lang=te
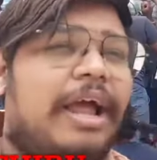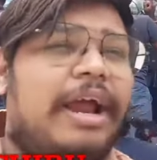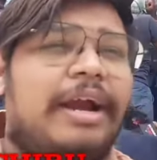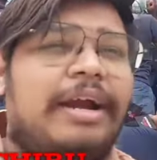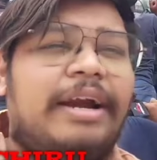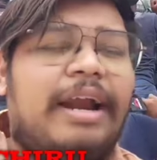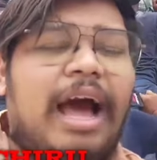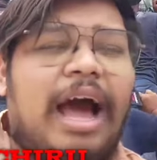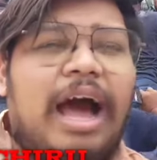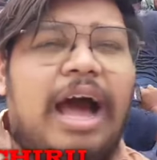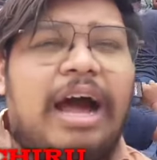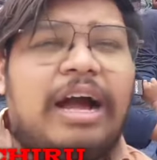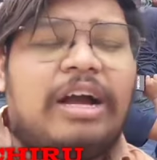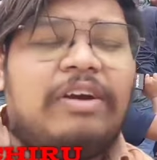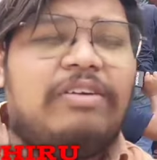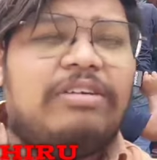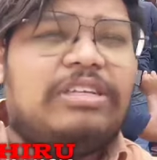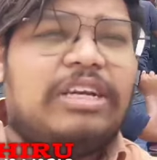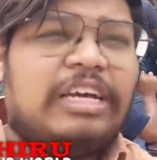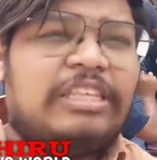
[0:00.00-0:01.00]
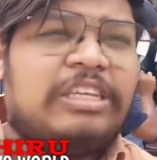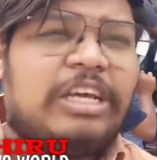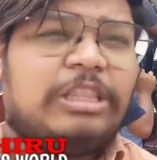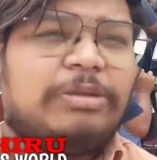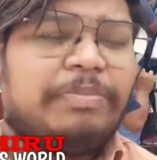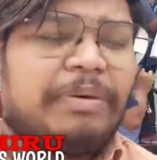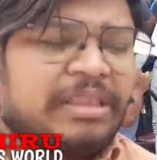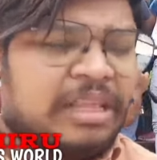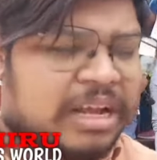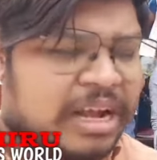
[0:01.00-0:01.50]
అండ్ ఆ విజయ్
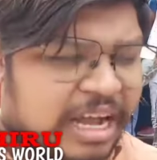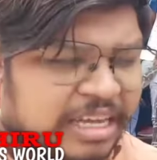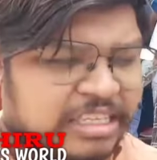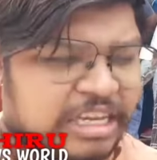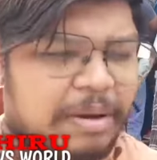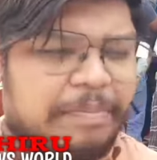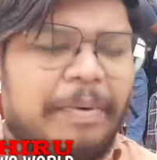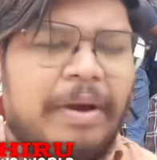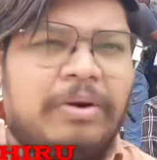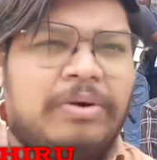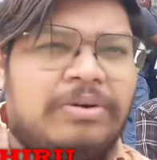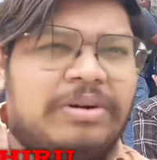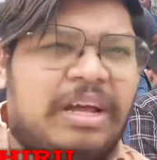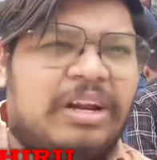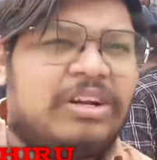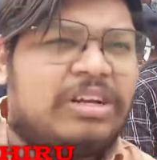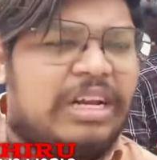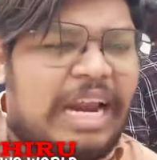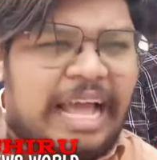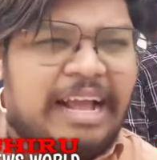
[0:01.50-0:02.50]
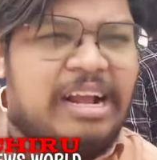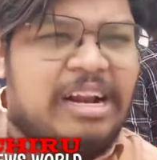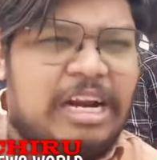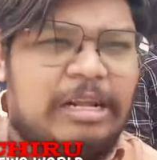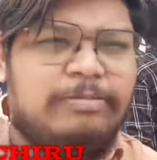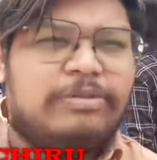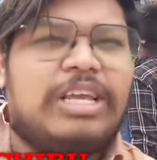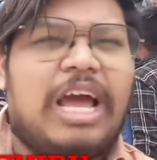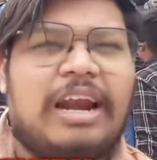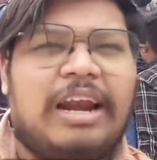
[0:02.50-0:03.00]
చేతిపతి కాసేపే ఉంటారు లైక్
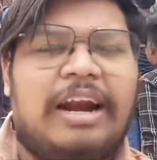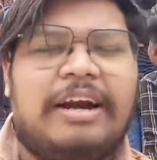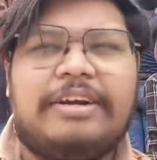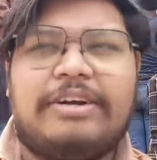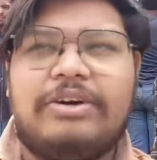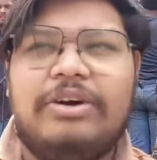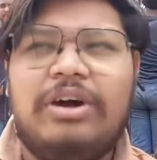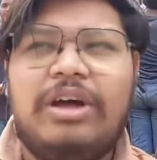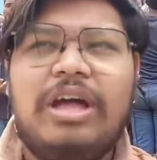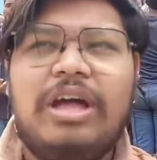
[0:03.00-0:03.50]
గ్లిమ్స్ అన్నట్టు